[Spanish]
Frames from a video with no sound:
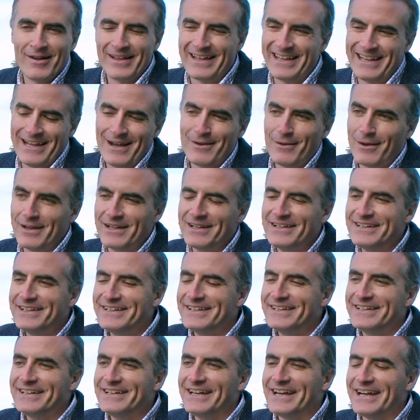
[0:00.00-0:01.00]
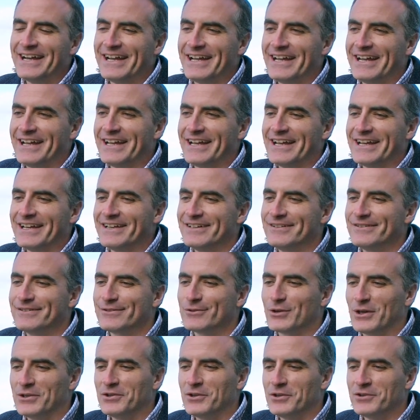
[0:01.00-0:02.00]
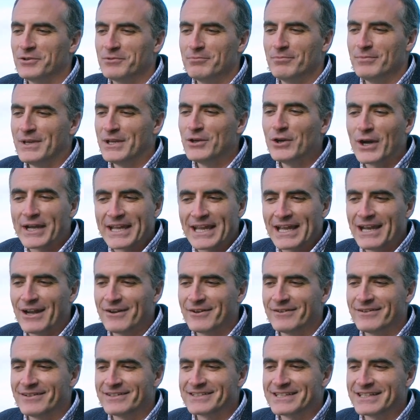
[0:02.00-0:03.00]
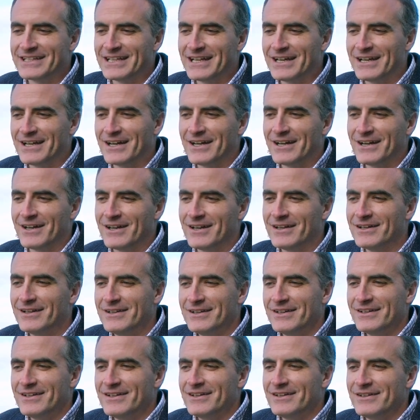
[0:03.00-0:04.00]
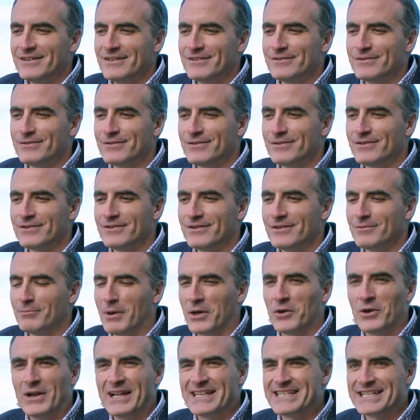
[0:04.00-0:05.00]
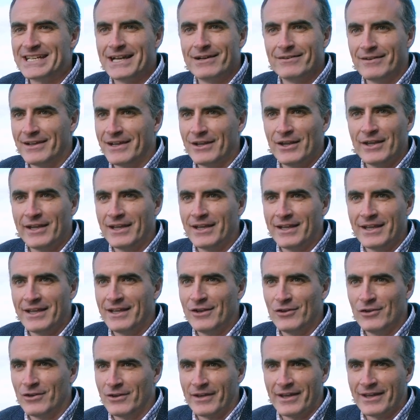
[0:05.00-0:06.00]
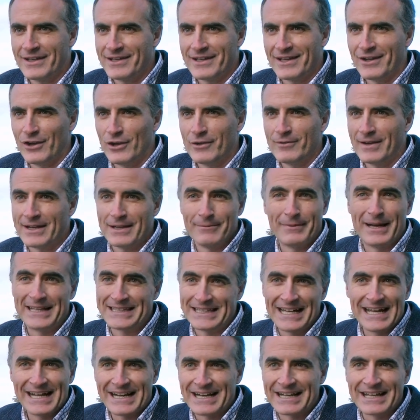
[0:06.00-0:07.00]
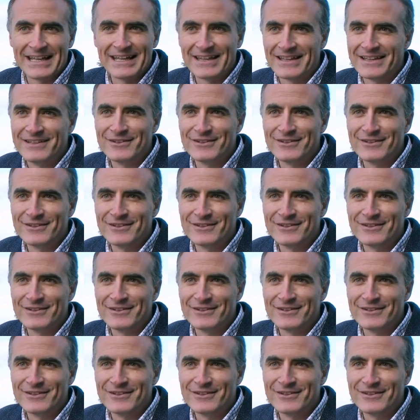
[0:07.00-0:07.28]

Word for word: eh, eh, cuando vino aquí a la universidad Manuel Chávez y, lo, que lo iban a matar aquí